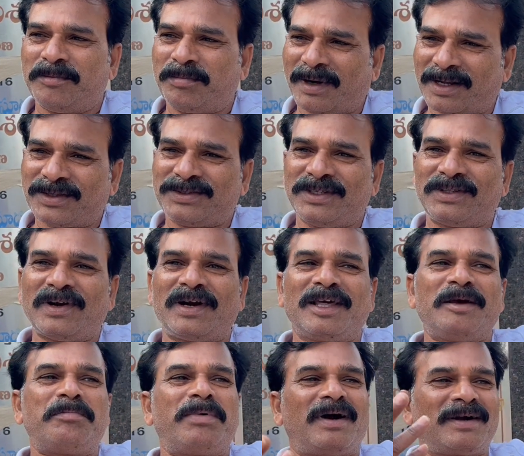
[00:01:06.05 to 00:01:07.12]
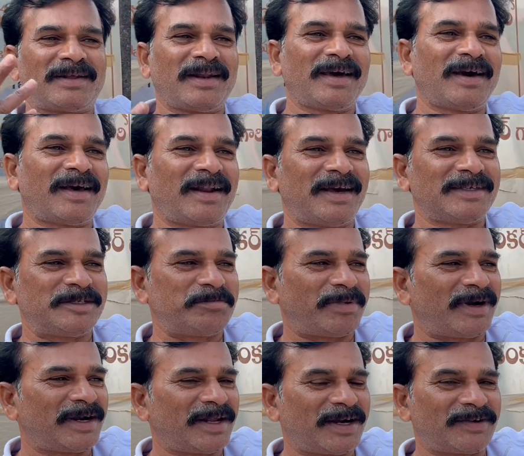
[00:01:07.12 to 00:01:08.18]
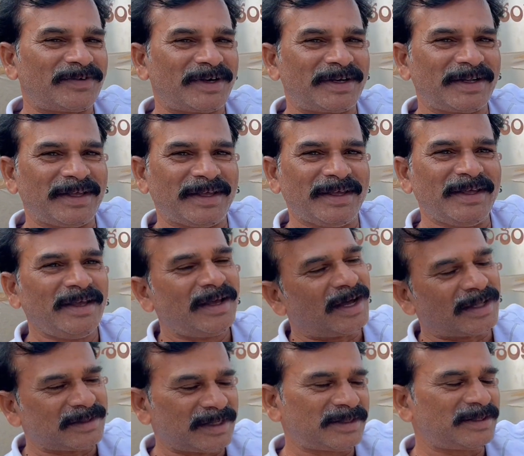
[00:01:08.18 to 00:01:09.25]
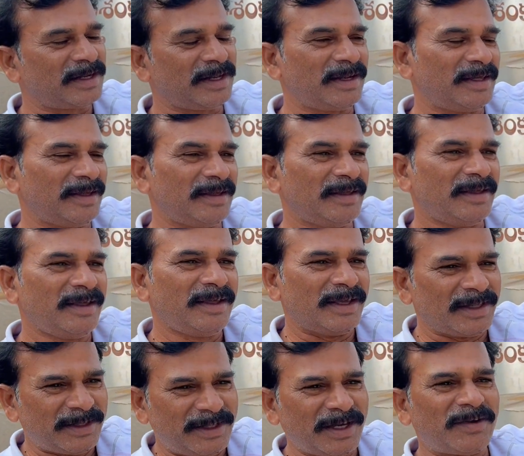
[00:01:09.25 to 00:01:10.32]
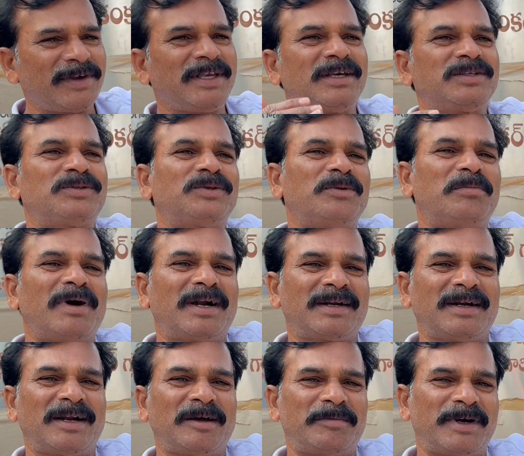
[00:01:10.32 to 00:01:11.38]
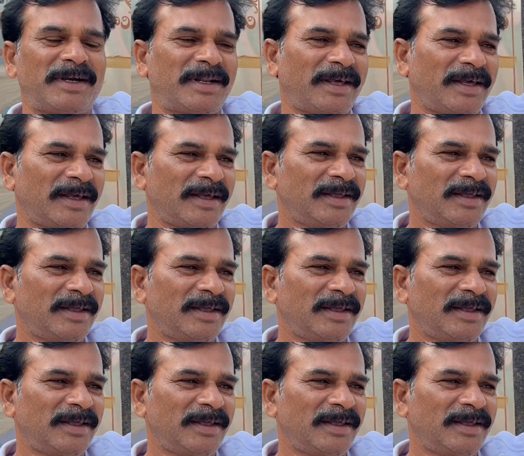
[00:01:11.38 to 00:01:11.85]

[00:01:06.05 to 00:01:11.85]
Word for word: పరిస్థితులనే పాటలుగా రాసి పాడేటువంటి అందశ్రీని ఎద్దేవ చేస్తూ మాట్లాడమంటే